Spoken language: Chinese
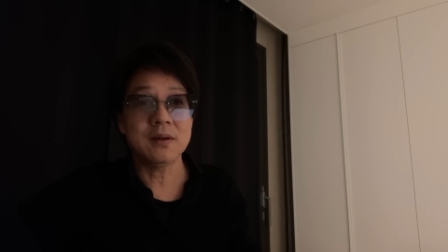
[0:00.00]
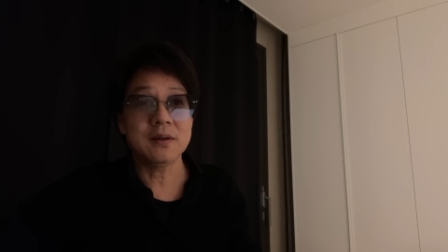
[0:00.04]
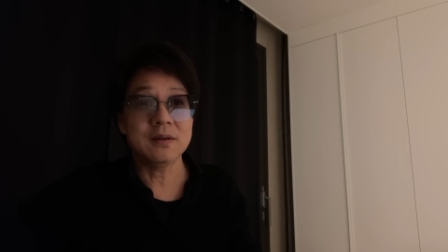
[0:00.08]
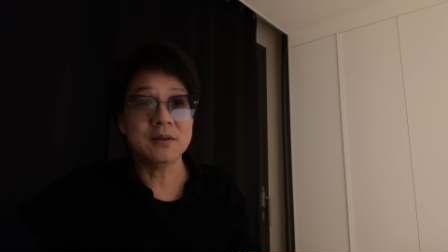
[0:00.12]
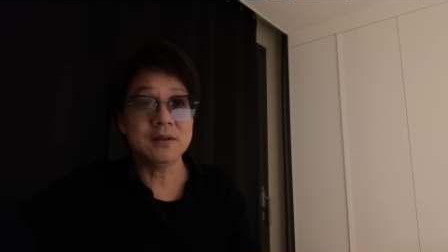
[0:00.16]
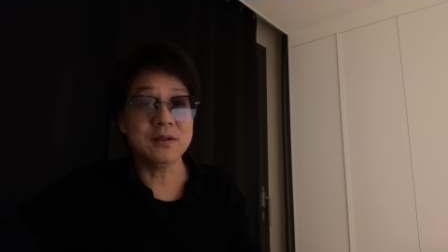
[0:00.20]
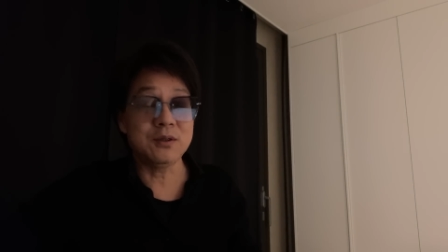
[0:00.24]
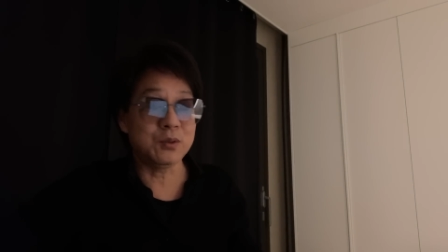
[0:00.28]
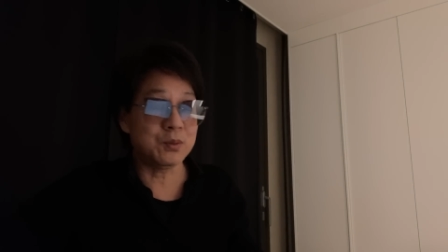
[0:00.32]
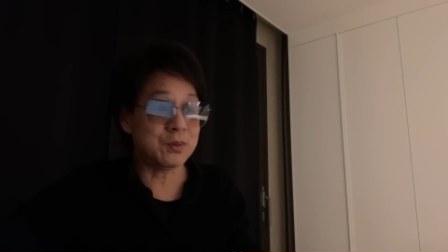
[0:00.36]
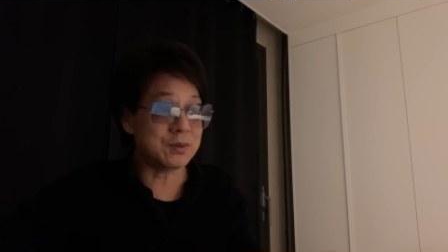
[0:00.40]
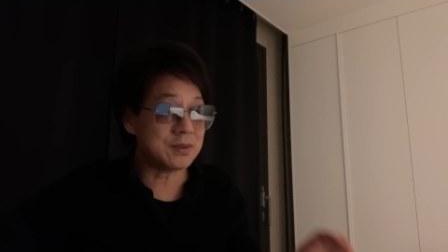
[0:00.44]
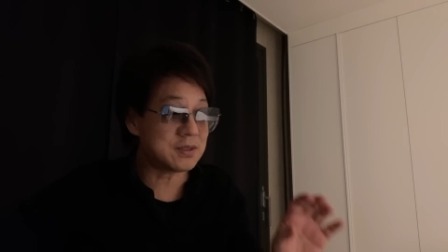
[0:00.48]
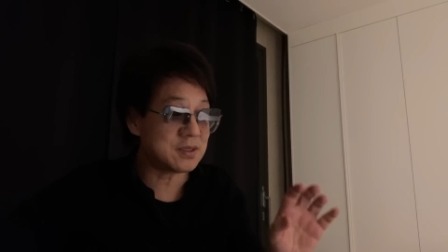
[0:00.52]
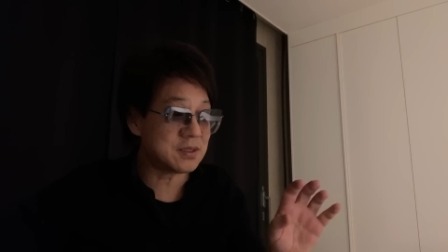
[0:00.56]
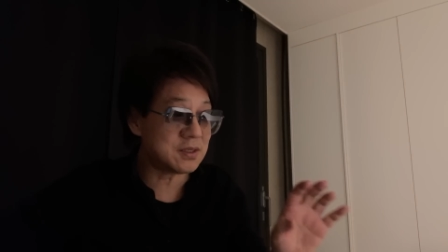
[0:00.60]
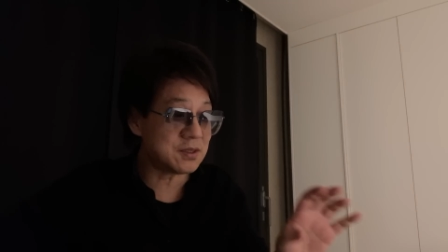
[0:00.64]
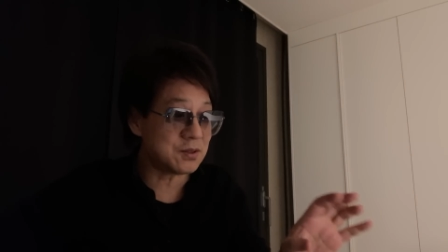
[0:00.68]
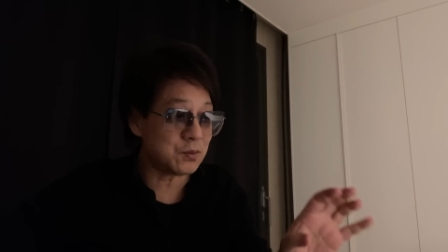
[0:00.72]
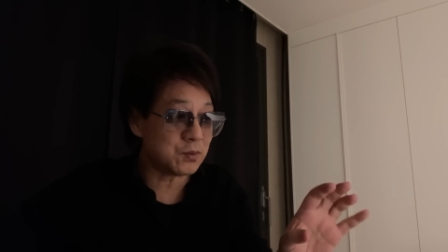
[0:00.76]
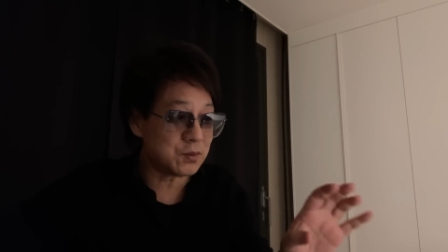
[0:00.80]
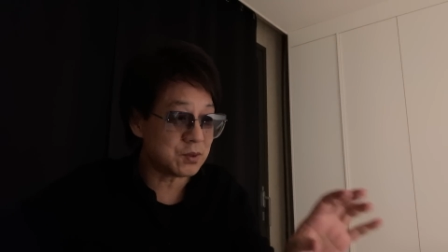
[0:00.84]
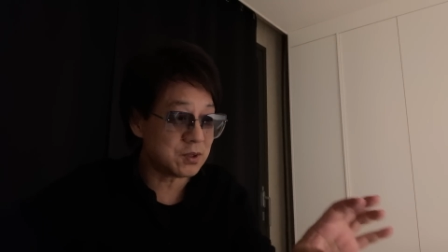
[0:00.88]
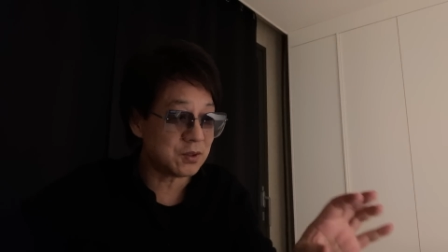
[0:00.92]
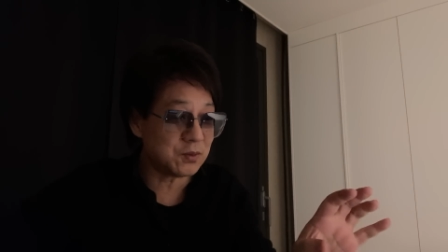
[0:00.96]
你对自
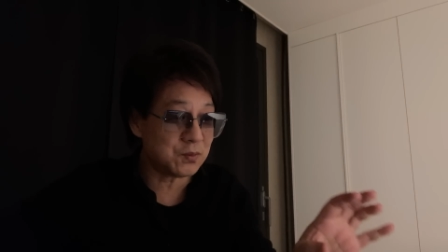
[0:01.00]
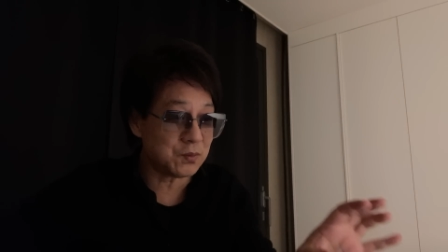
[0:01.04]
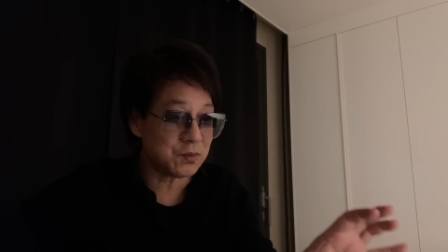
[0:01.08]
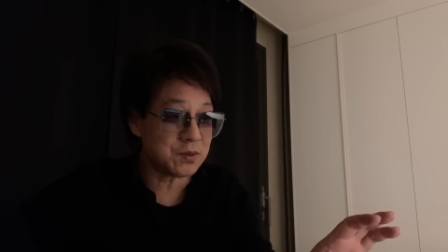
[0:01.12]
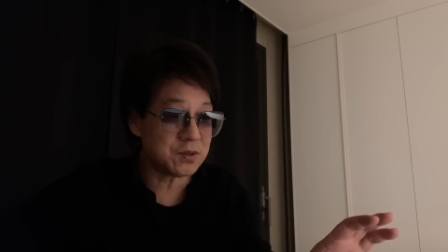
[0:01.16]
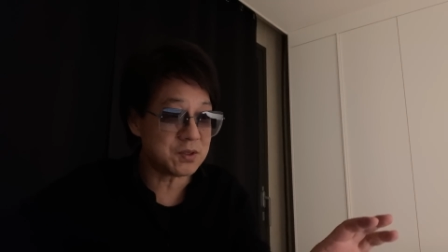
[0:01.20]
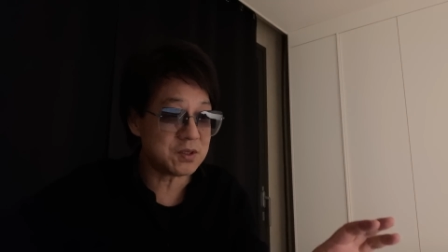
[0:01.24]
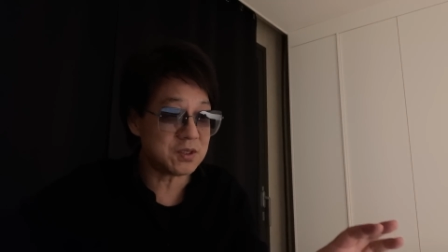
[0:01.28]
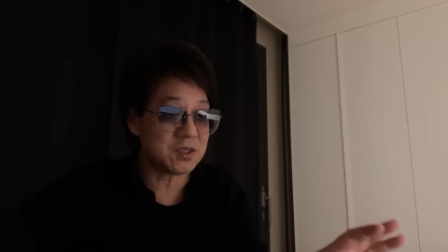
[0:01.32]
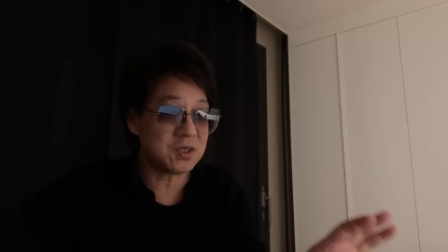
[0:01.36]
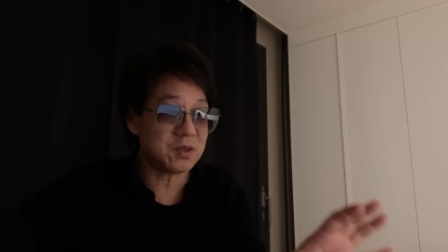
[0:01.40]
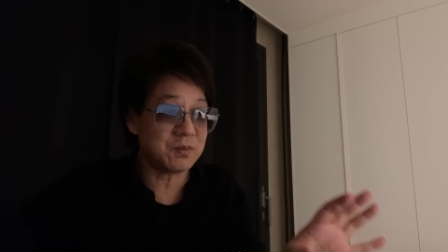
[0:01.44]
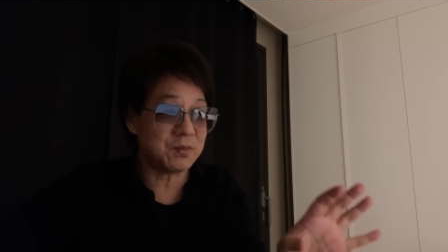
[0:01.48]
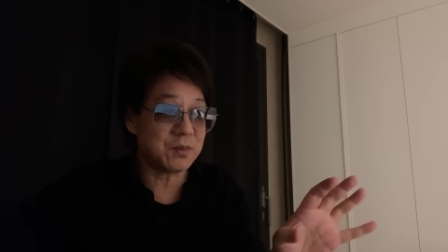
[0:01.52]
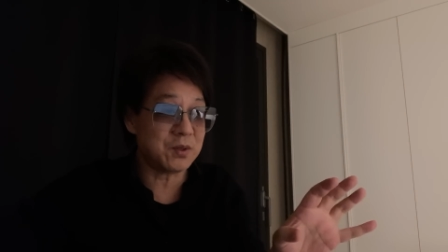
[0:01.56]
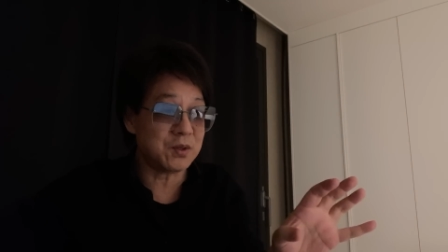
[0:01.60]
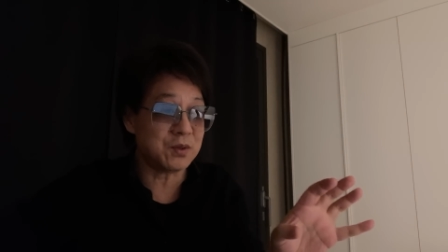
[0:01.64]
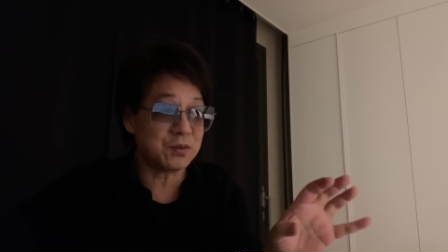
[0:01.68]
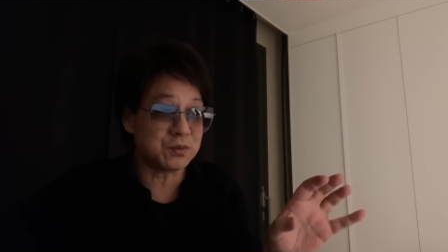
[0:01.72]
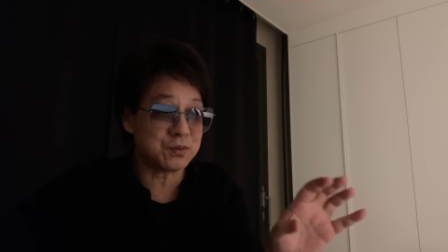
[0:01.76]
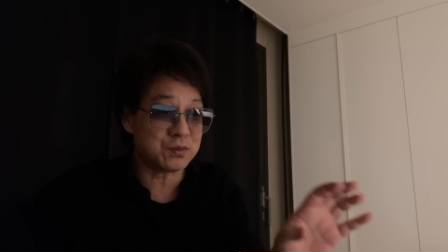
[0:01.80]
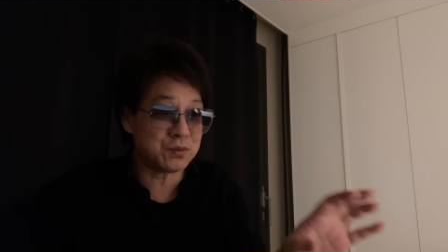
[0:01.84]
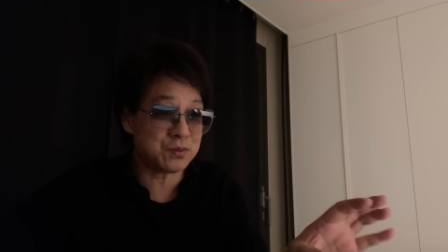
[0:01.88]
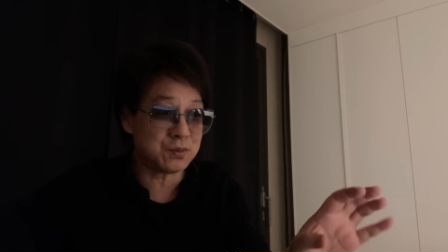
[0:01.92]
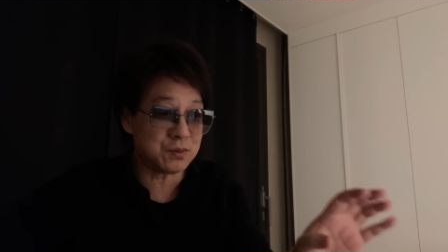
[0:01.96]
由这个东西你没
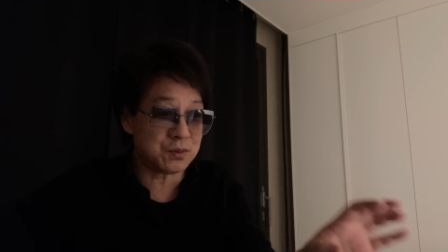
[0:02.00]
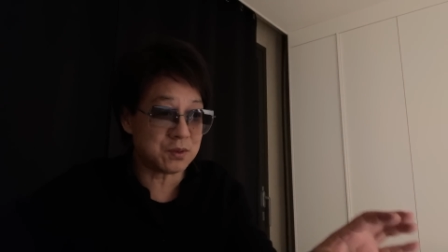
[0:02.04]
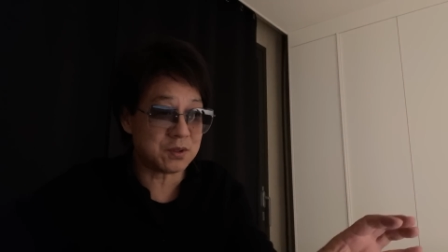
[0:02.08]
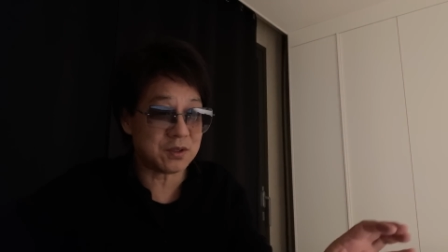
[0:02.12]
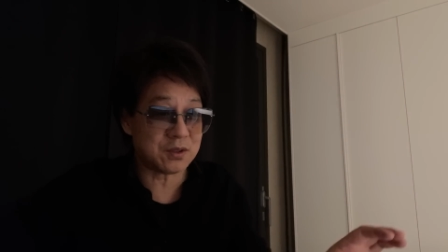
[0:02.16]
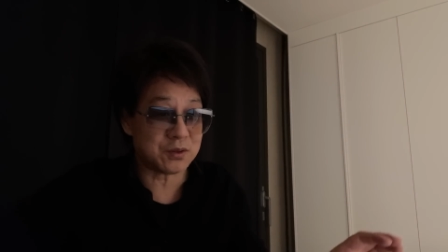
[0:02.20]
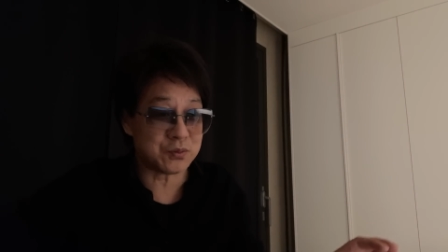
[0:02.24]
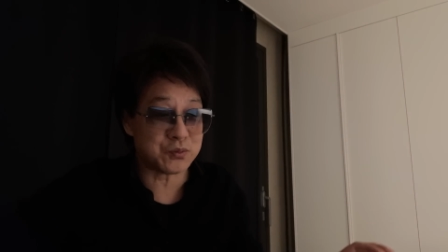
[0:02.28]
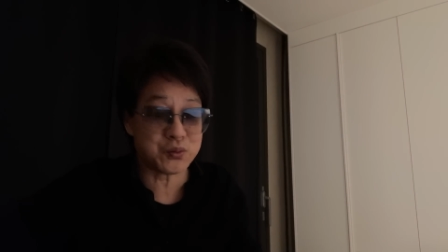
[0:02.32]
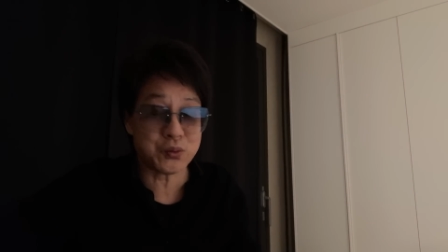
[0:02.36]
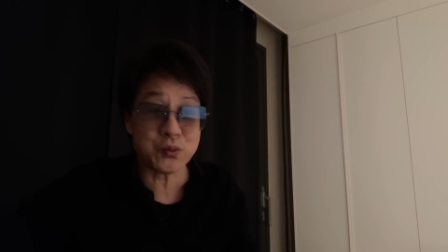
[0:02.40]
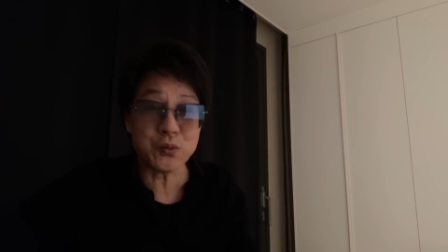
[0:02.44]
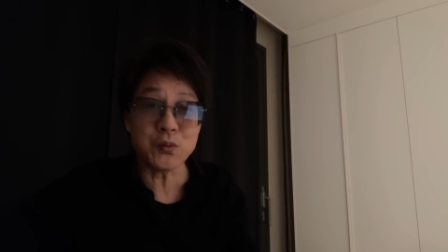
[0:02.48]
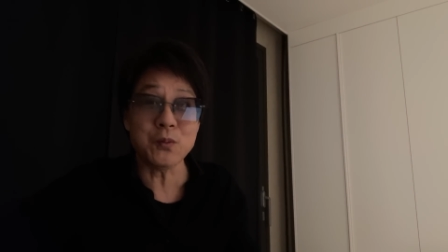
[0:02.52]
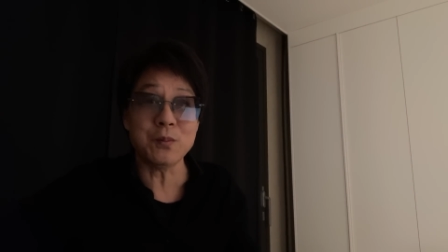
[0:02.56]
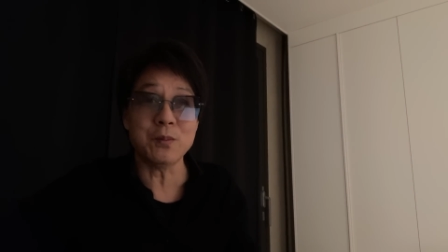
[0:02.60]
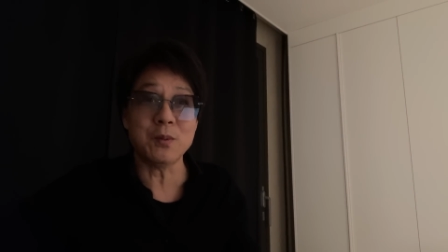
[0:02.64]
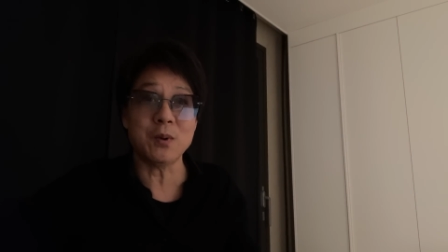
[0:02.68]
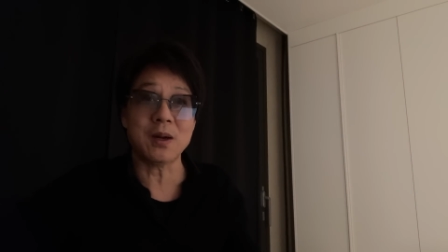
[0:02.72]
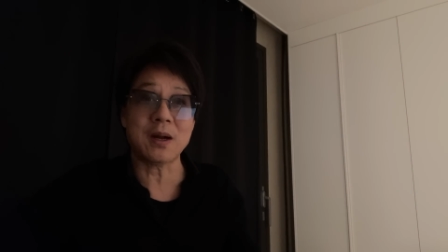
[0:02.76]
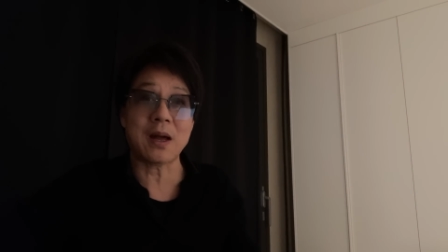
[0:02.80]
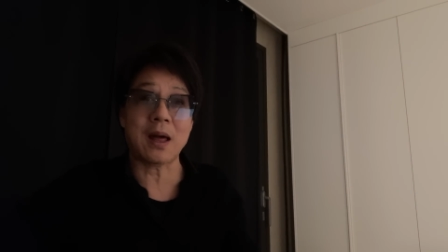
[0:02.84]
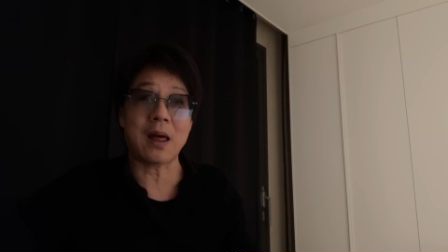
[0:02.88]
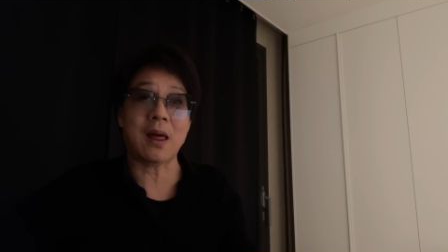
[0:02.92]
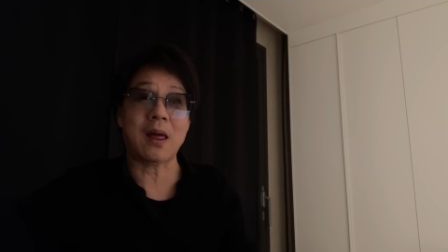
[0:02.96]
有具体的触
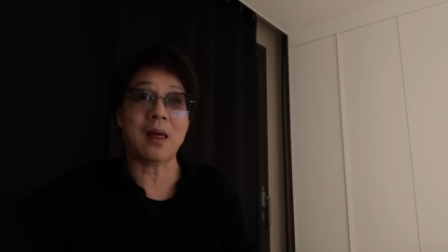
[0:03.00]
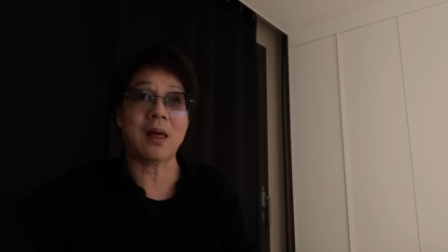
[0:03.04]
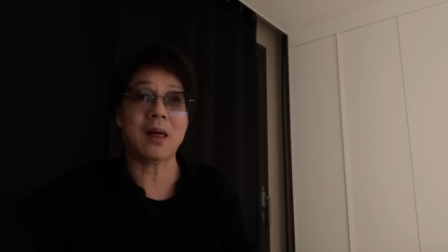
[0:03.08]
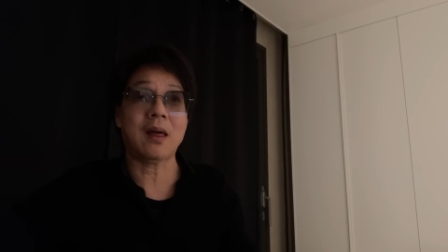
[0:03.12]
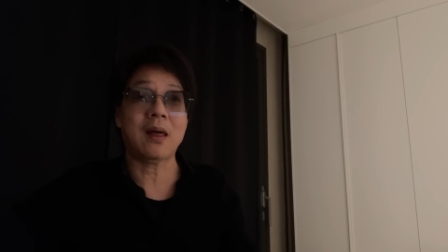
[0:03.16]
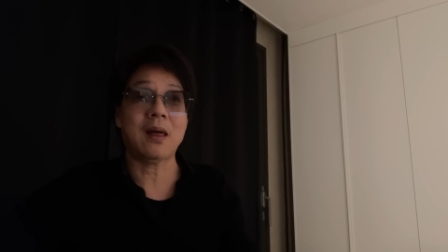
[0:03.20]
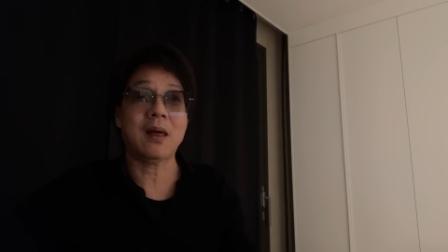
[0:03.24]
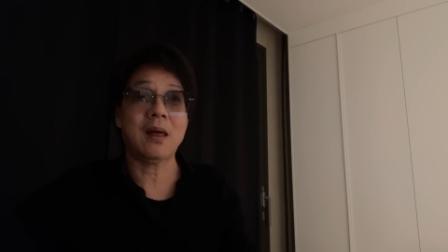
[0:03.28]
摸感，